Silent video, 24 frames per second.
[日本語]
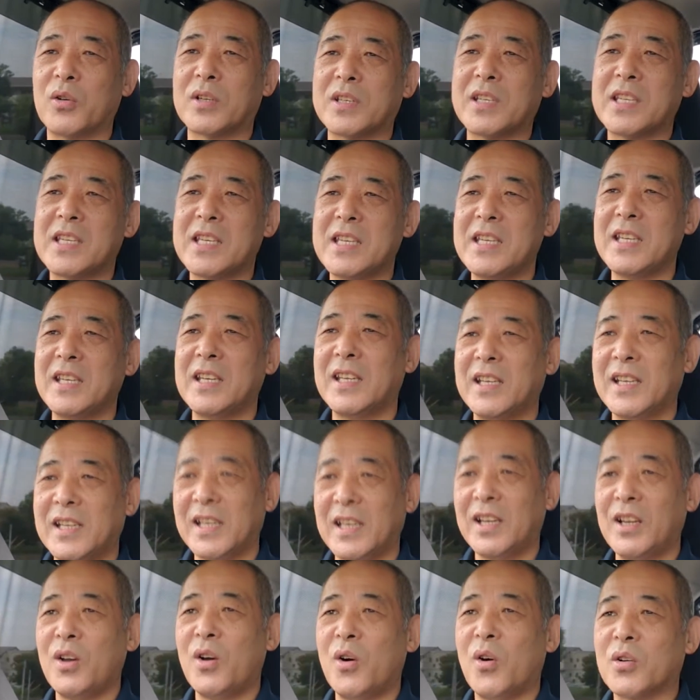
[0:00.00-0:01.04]
お聞き
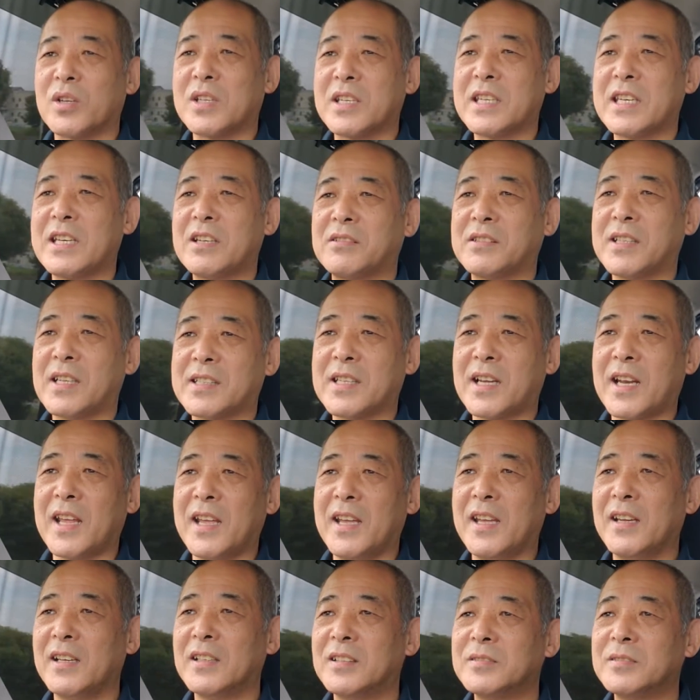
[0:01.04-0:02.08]
お聞きくだされ